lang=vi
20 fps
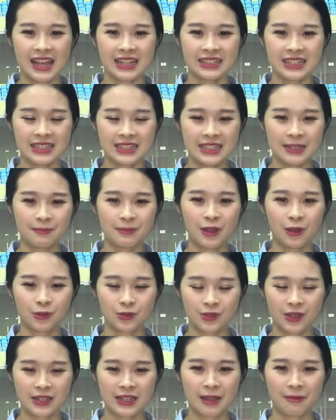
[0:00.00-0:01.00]
nhân dịp đầu
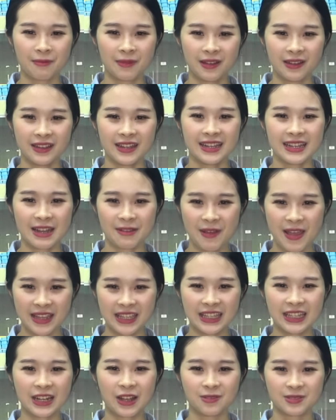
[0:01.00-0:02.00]
xuân năm mới năm
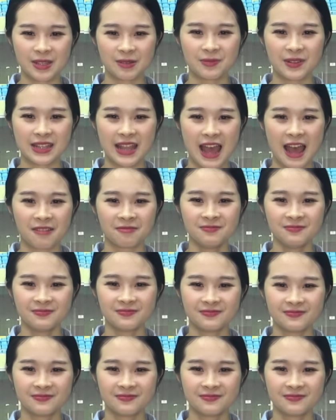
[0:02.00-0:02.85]
2018.